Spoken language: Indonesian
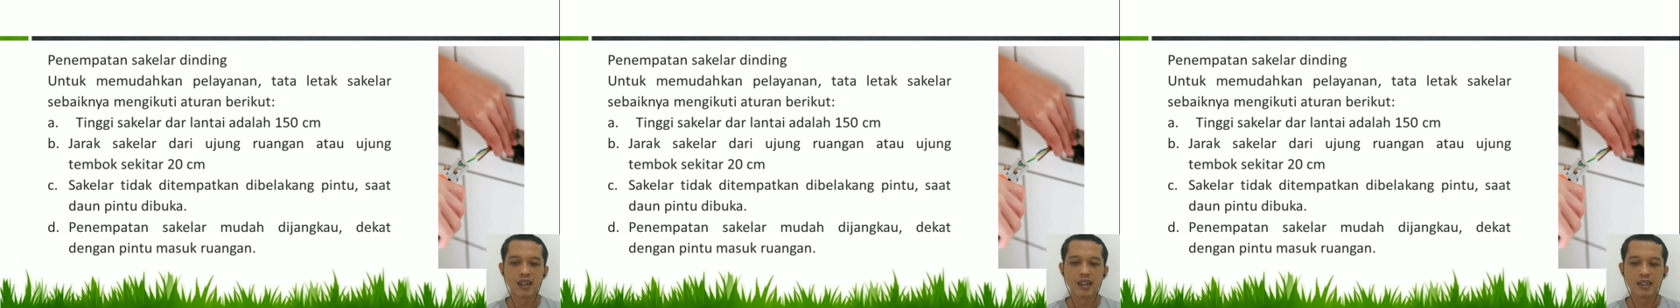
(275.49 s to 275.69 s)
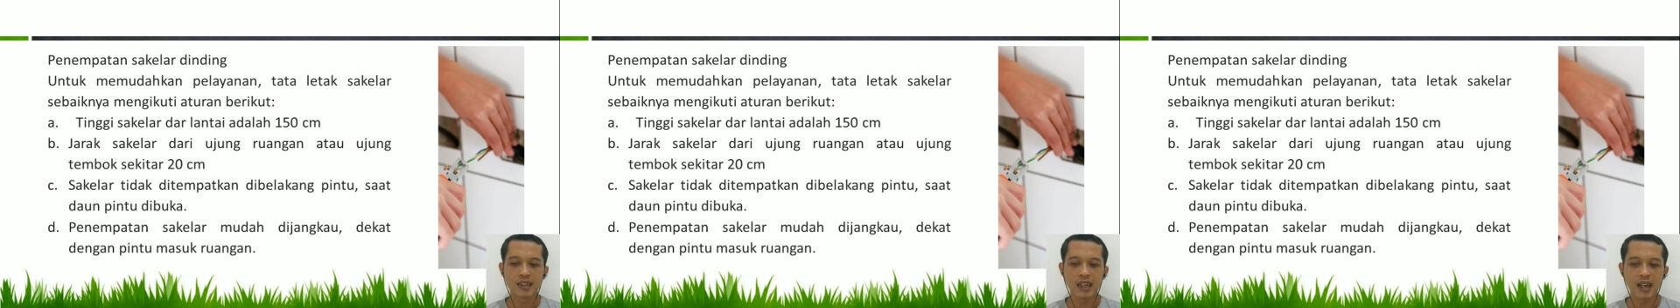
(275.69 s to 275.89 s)

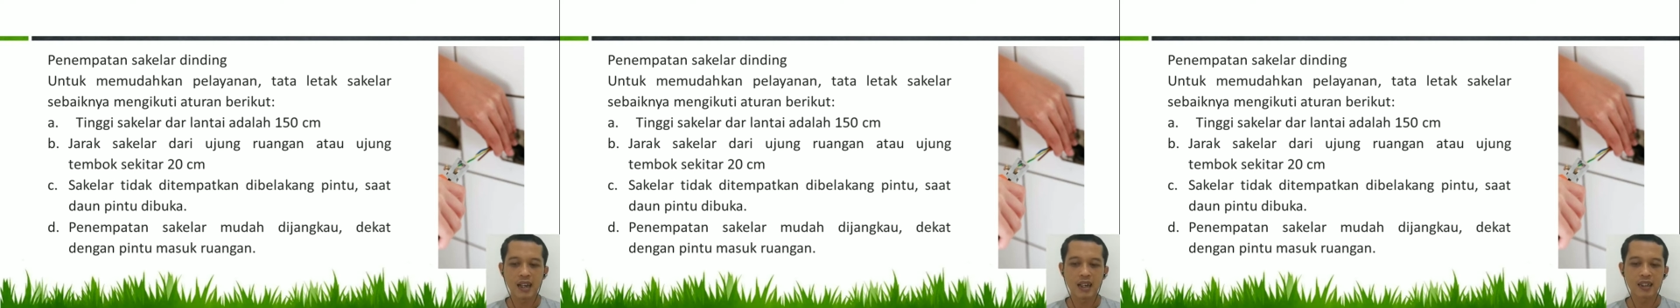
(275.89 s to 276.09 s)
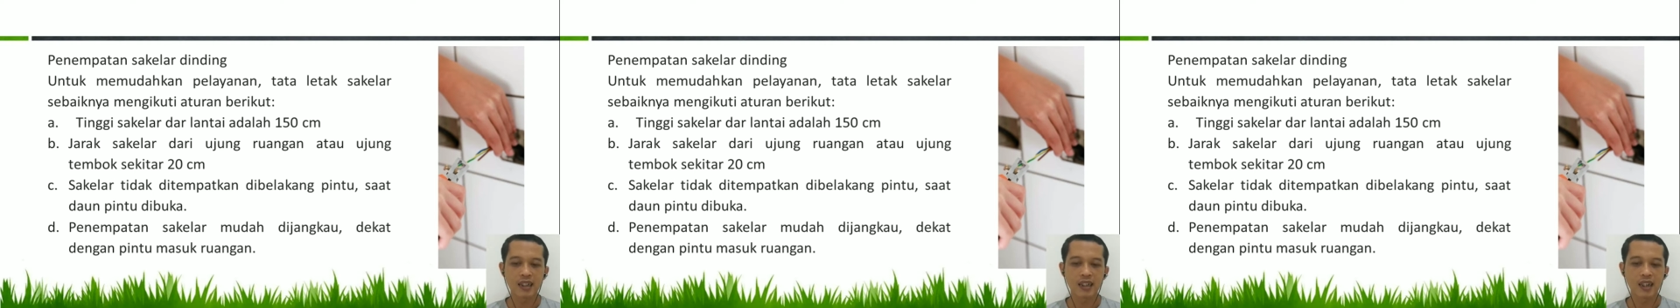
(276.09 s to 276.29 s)

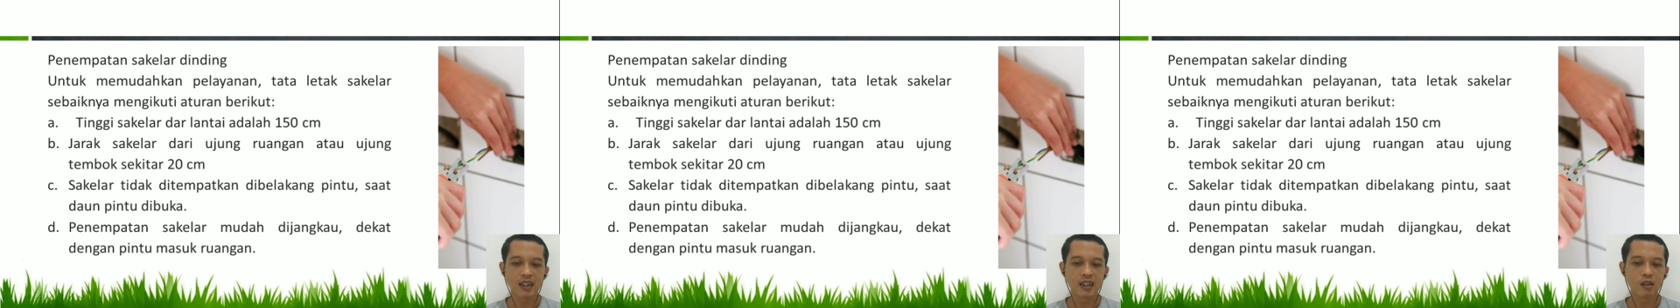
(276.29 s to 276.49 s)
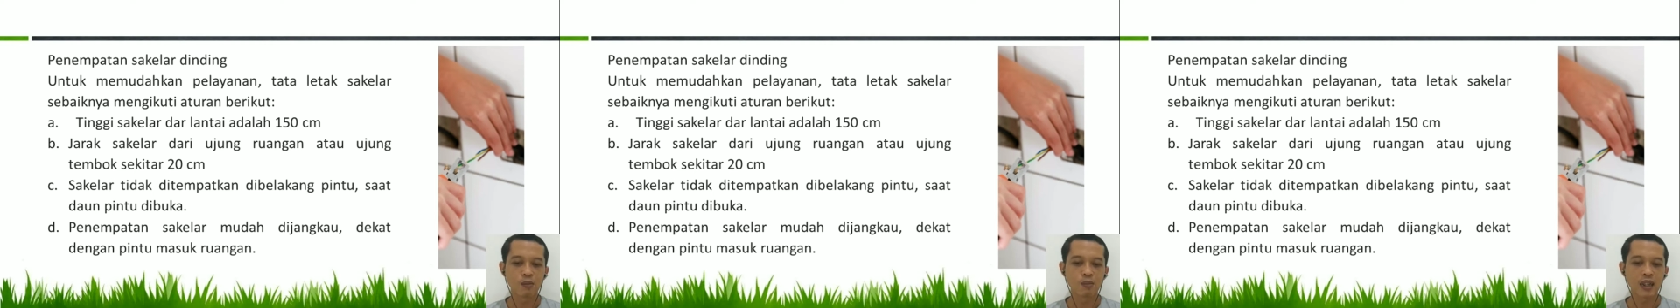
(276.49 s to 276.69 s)
Saklar tidak
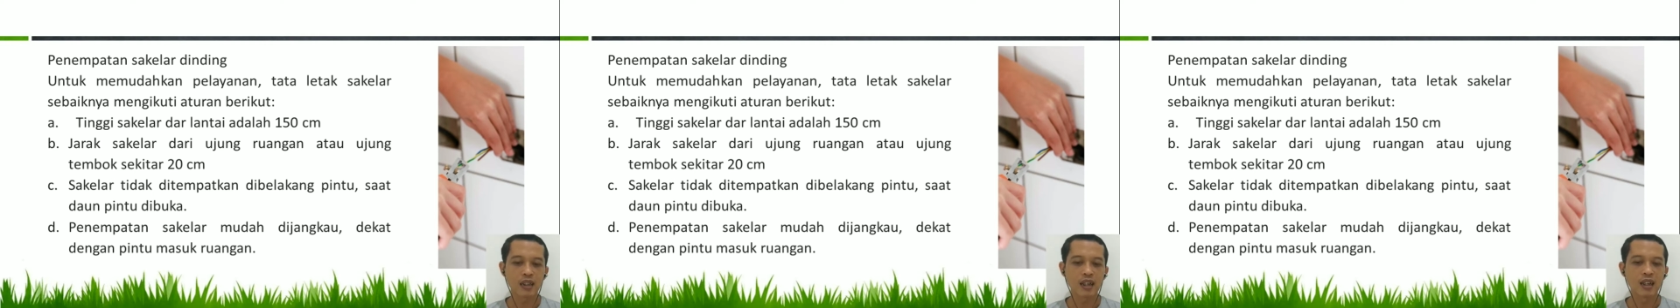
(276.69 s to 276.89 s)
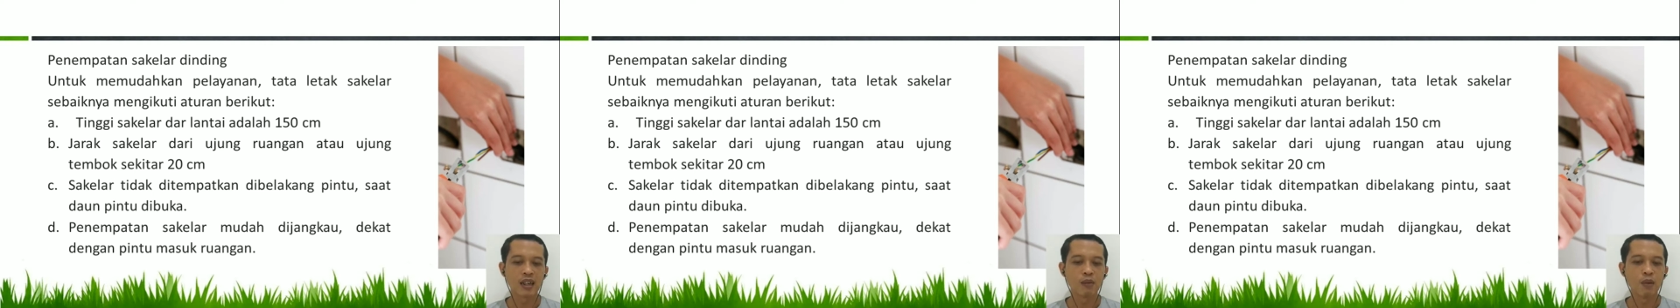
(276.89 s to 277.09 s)

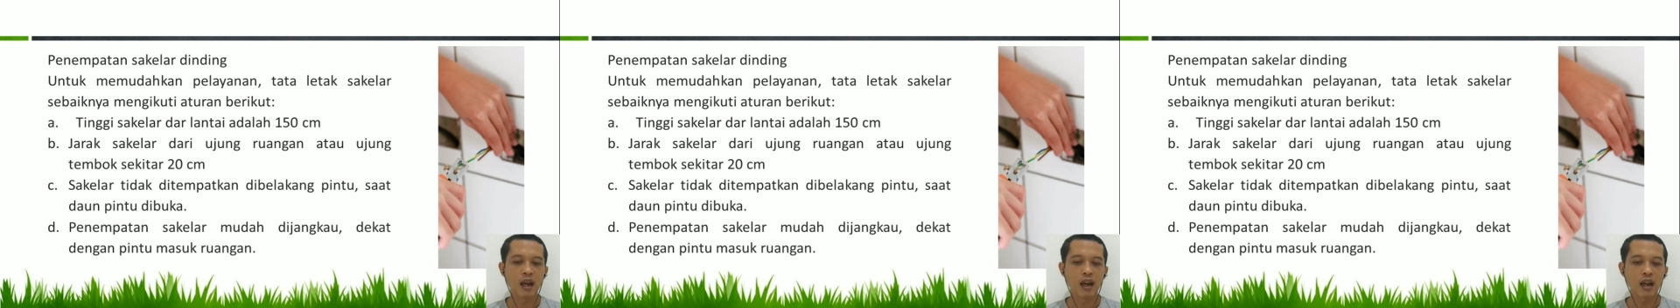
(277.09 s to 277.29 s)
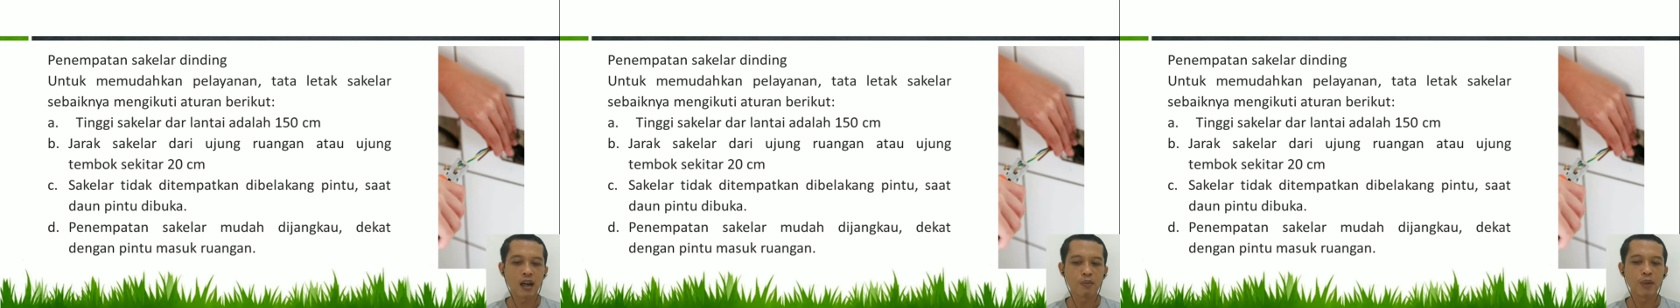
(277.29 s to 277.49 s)
ditempatkan di
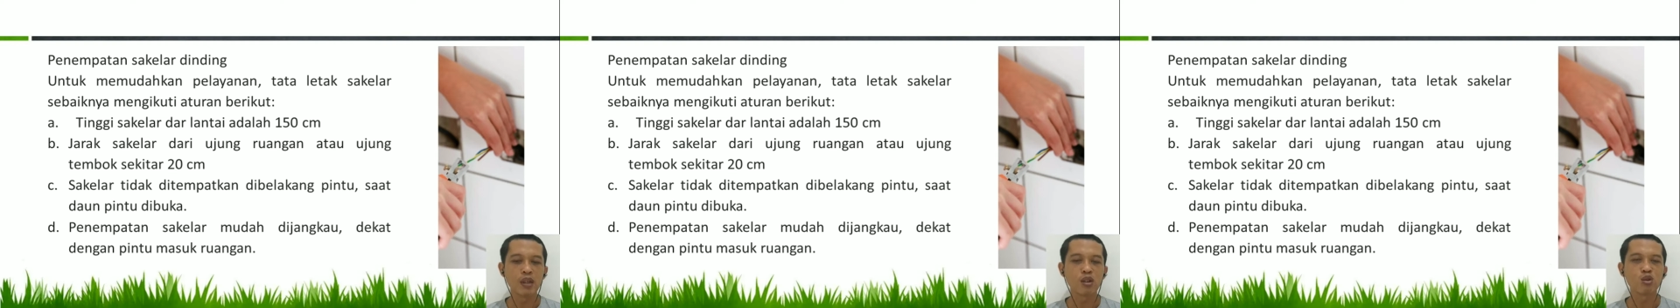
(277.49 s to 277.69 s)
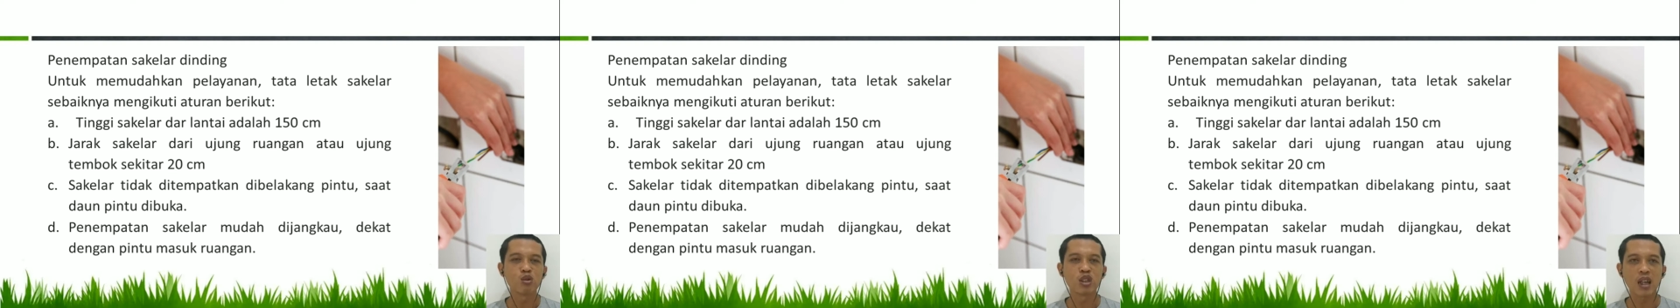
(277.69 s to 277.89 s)
belakang
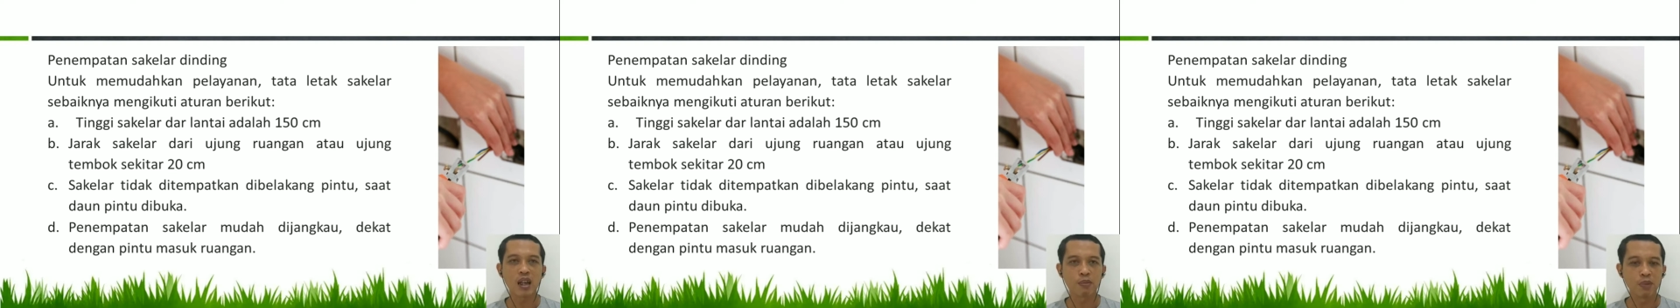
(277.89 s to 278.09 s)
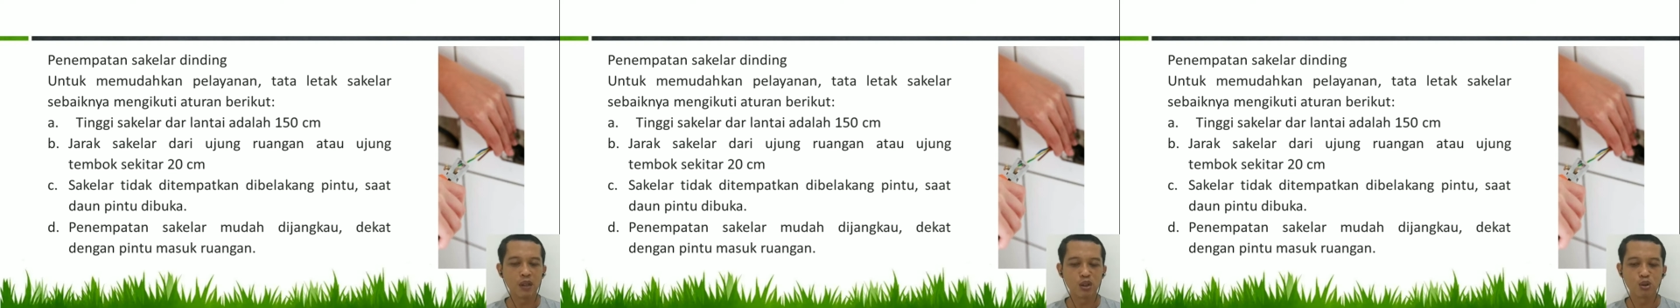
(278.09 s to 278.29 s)
pintu
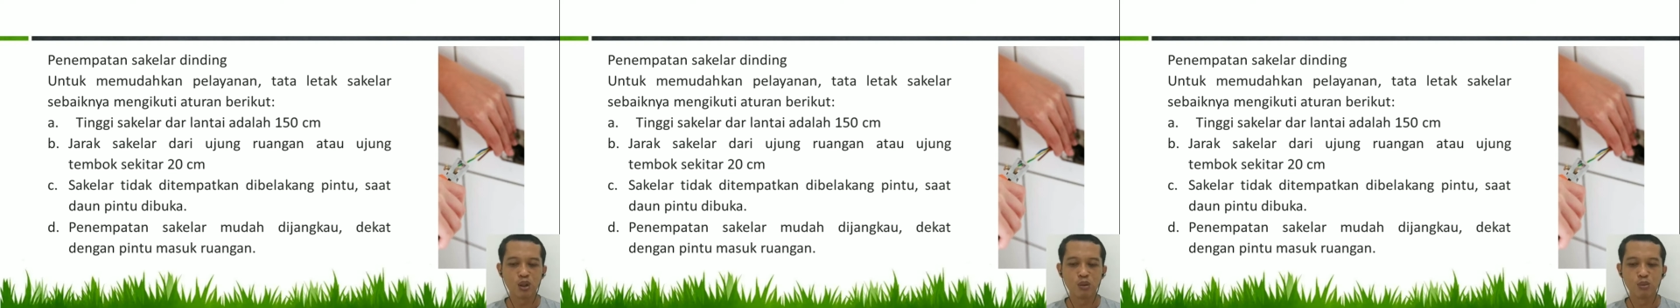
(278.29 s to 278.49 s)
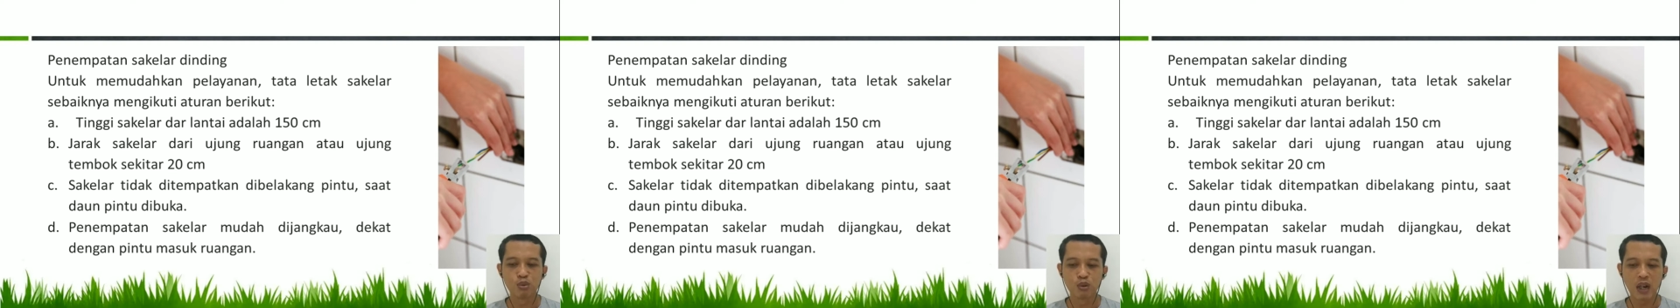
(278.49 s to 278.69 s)
saat pintu
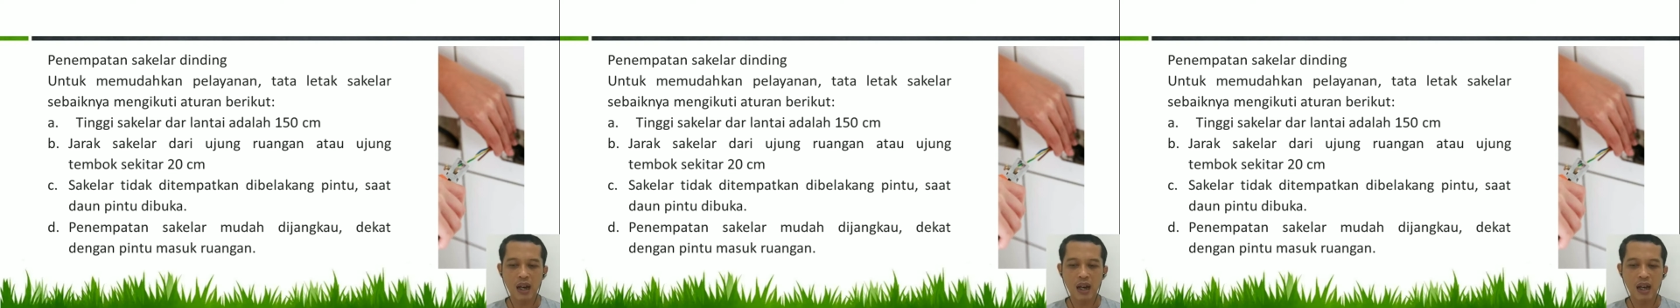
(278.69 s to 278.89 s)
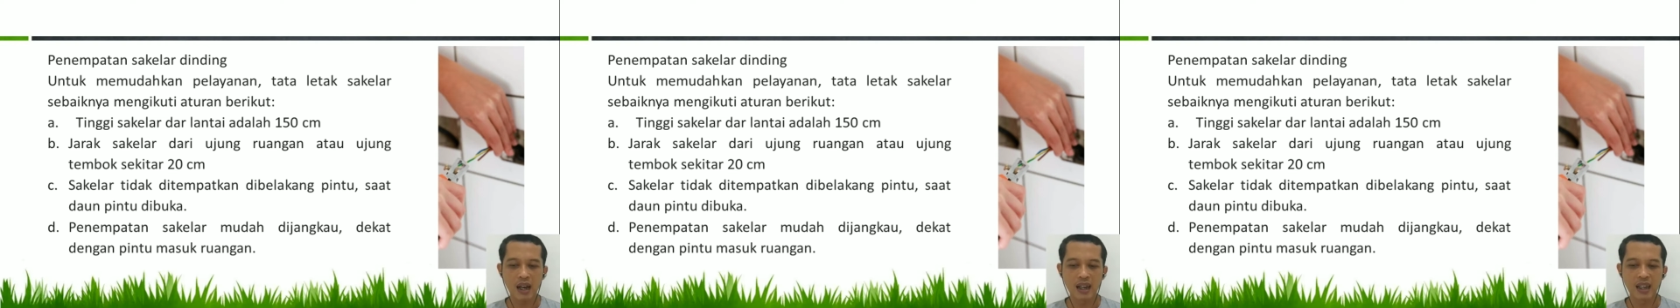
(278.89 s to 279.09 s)
dibuka,